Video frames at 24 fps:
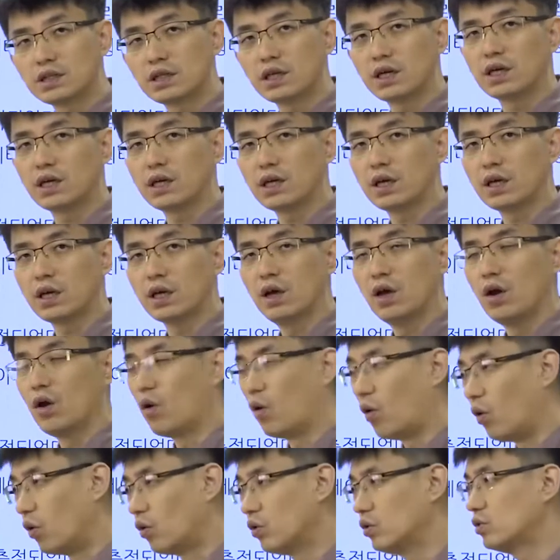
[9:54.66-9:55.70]
때
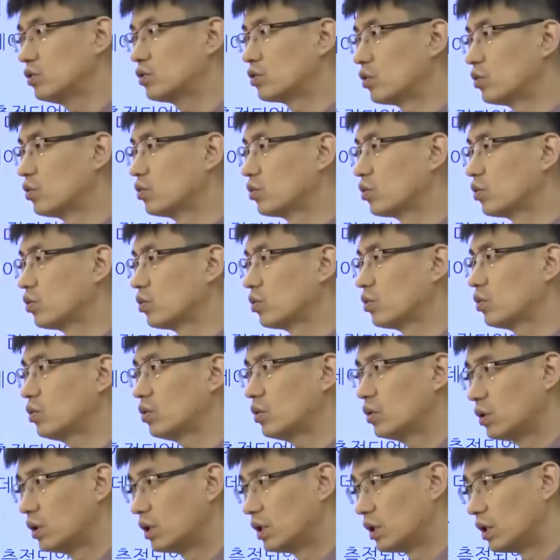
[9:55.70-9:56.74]
어느
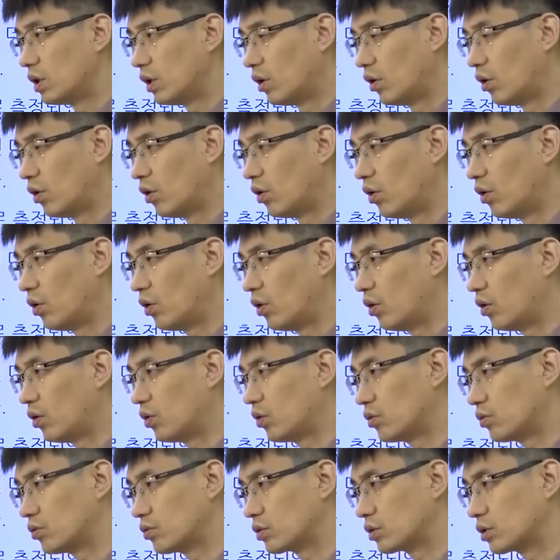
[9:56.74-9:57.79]
정도로 어,
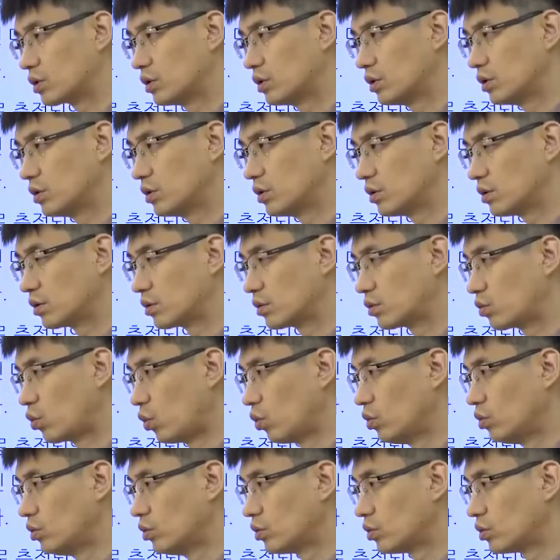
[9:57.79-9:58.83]
그
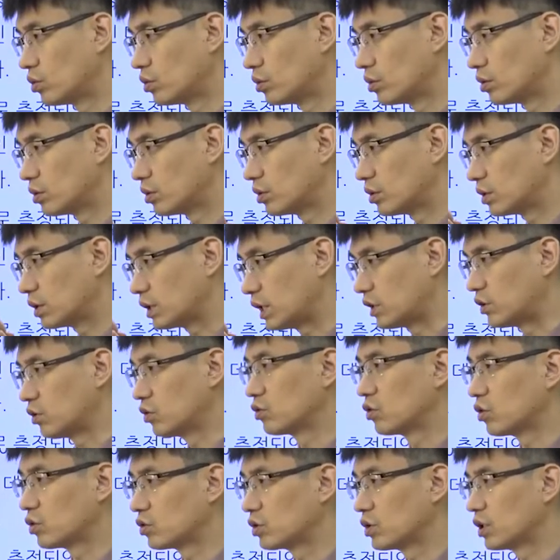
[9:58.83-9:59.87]
돈을
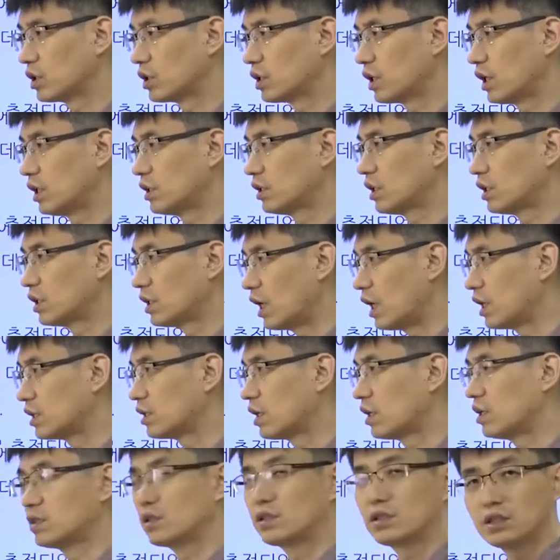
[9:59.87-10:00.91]
재정 정책을 하는데
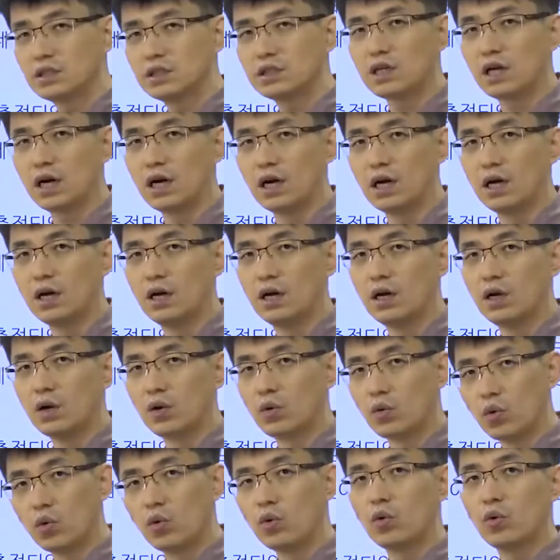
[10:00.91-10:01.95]
예산을 쓰는가,
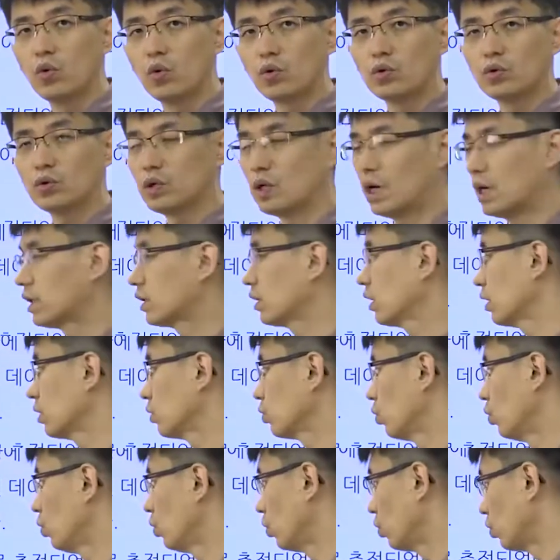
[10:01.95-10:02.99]
그런 거를 할 때
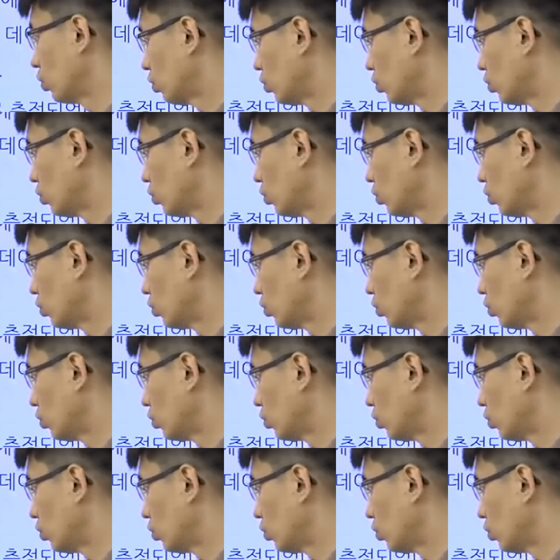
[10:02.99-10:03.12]
요